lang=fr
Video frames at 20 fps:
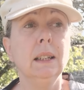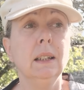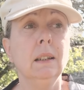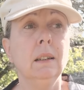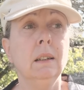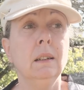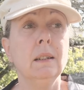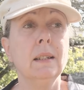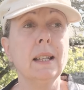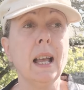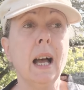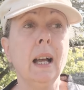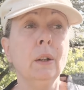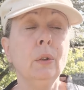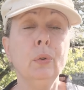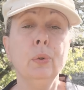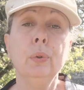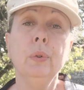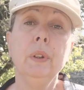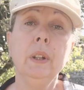Euh, ça a
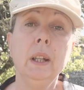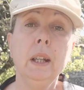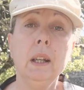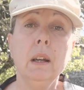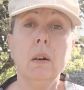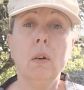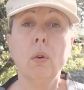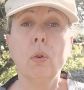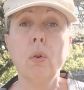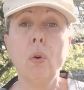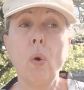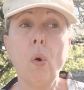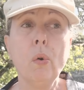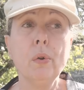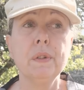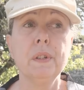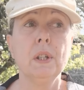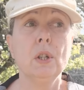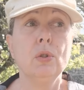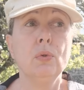donné, en
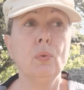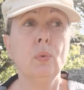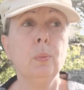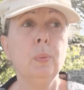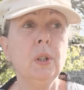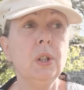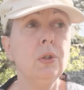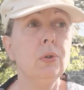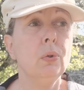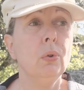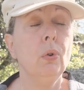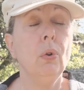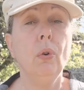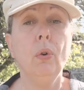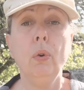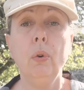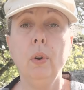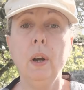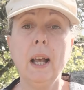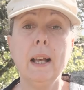gros, si je vous pitch
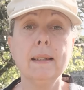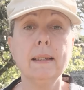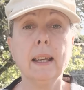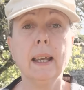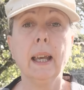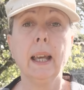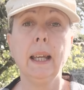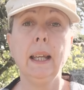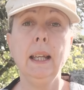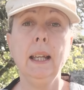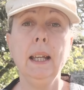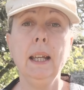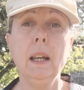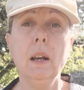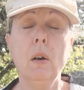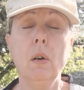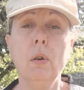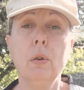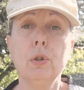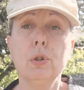la
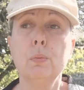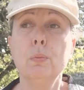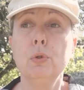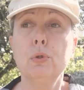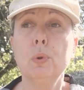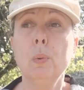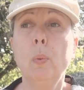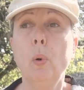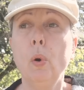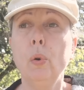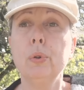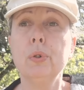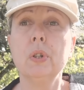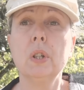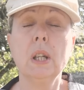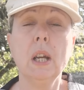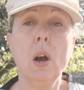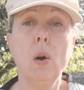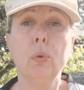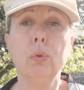série, je me suis
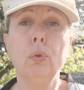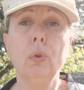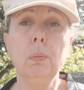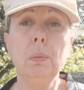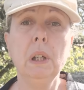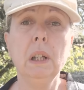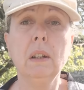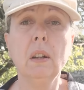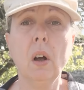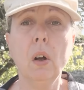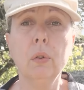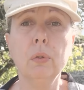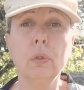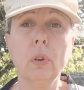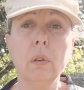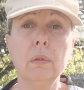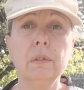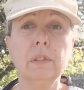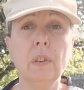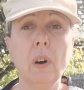projetée en
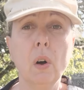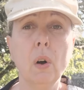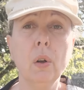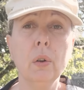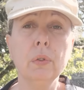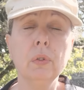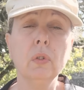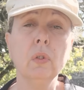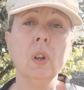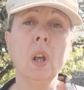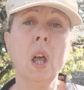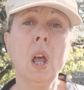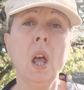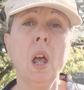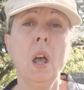2030 en France,